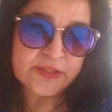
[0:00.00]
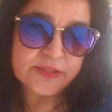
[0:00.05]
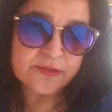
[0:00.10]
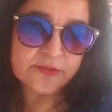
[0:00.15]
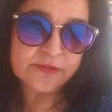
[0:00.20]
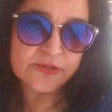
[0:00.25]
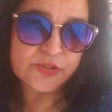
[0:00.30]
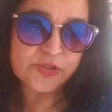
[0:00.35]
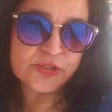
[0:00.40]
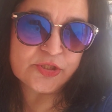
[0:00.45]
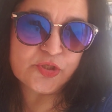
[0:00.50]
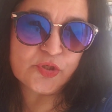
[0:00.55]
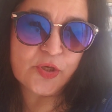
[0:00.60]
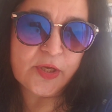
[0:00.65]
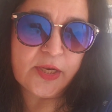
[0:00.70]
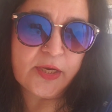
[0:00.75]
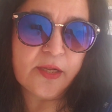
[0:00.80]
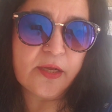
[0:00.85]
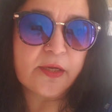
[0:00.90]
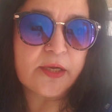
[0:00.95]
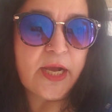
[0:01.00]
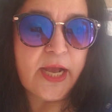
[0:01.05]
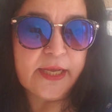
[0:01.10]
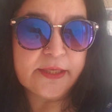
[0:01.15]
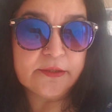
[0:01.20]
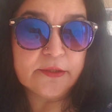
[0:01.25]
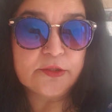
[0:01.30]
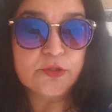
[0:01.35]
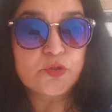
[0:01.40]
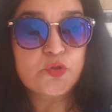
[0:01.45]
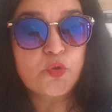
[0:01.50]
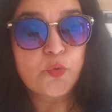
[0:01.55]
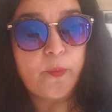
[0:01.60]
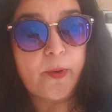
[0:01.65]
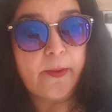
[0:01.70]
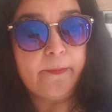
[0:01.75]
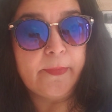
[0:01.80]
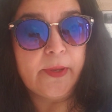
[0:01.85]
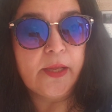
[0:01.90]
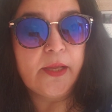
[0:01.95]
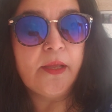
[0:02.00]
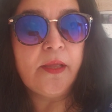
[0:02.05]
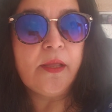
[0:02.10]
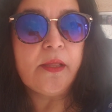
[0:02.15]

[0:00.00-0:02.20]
चीज़ जो है ना खाई जाती है सुबह में